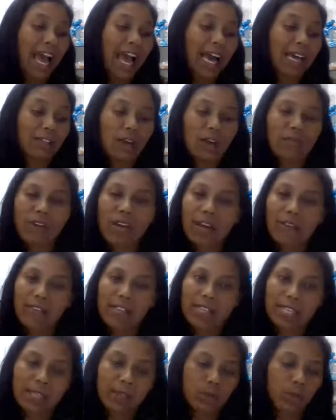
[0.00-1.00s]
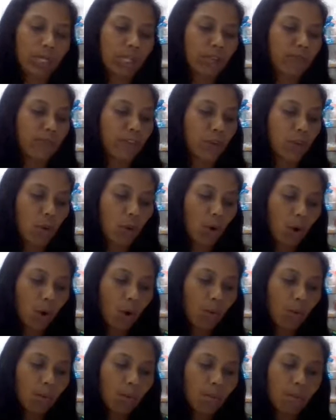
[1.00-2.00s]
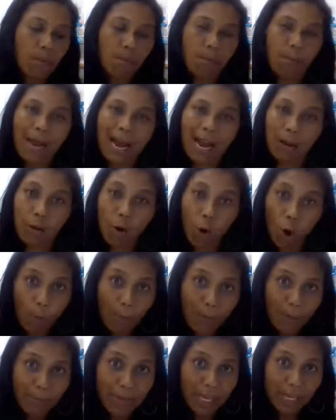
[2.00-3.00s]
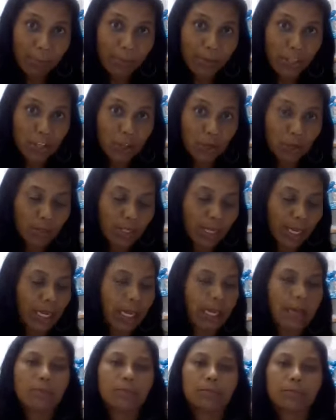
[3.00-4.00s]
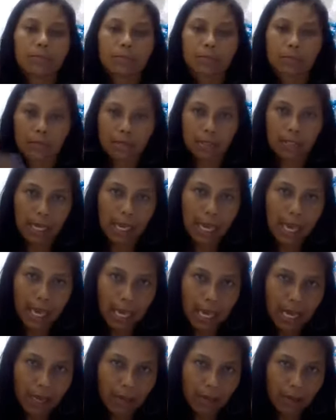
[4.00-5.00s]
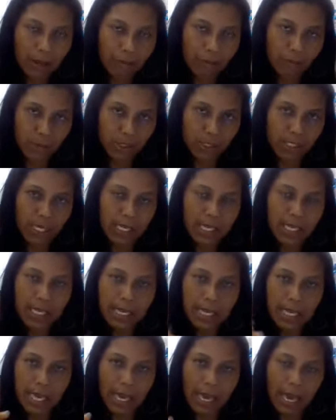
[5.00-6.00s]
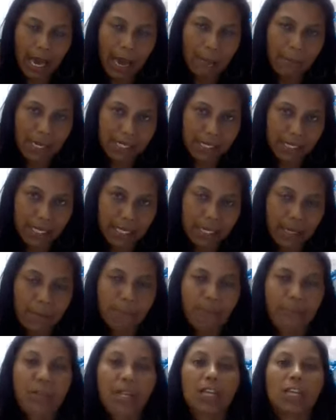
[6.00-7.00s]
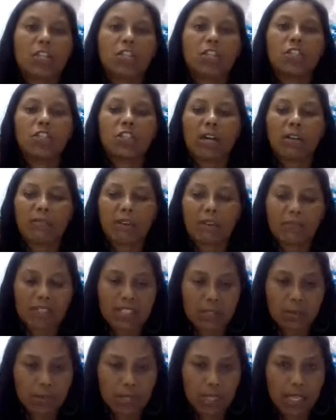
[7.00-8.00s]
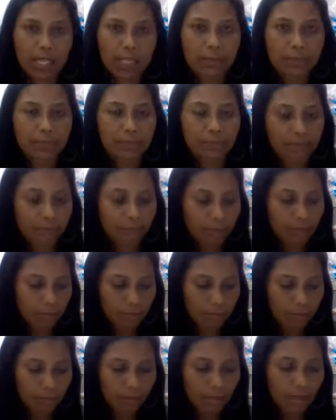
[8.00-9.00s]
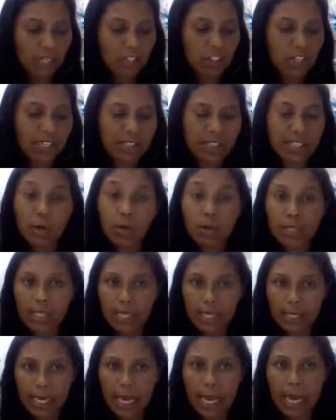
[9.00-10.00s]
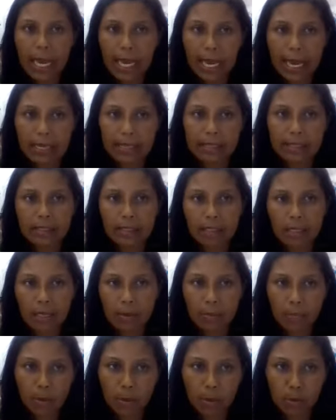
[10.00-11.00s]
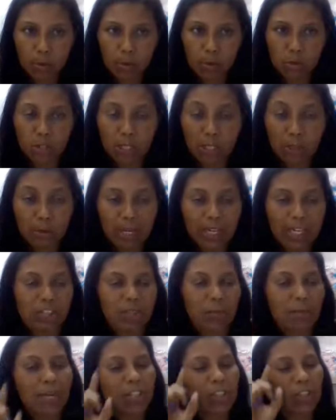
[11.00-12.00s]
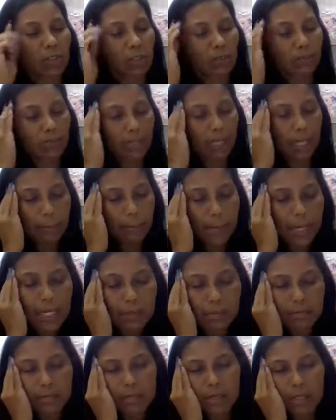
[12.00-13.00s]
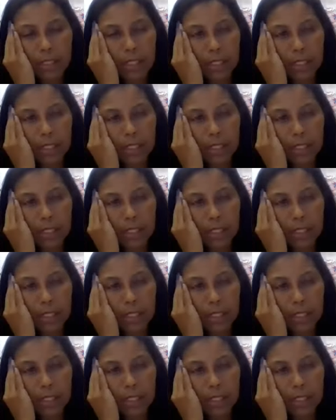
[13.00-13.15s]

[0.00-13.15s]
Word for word: A nova revendedora enviou, pagou o primeiro pedido dela a, a você, que é a madrinha, já vai fazer o quê? Já tem 80 reais em produtos na tua caixa. Mas lembrando,